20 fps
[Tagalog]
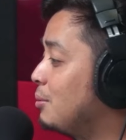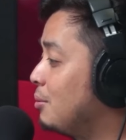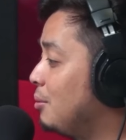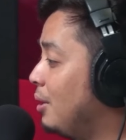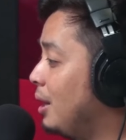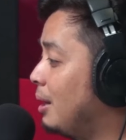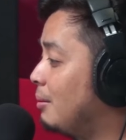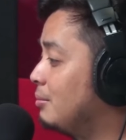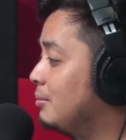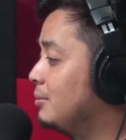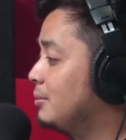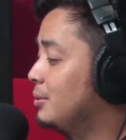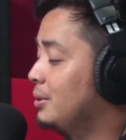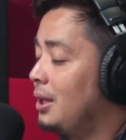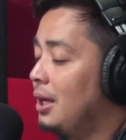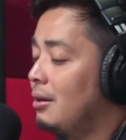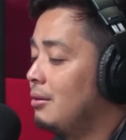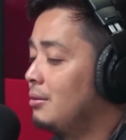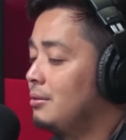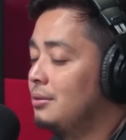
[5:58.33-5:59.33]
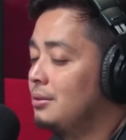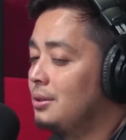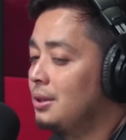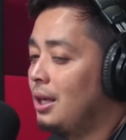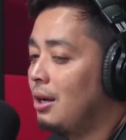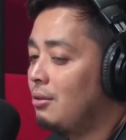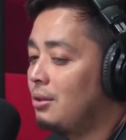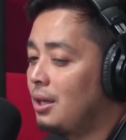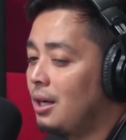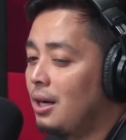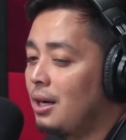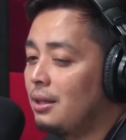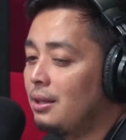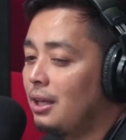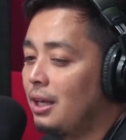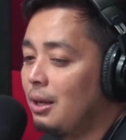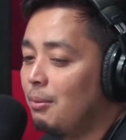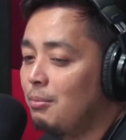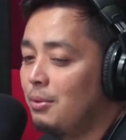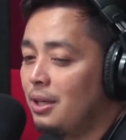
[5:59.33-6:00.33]
ulam, hindi ako, hindi ako
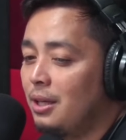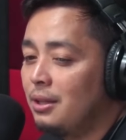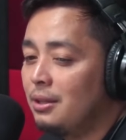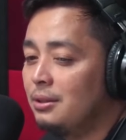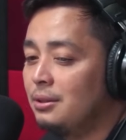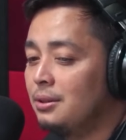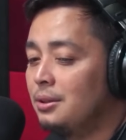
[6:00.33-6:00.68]
nakakatikim niyan.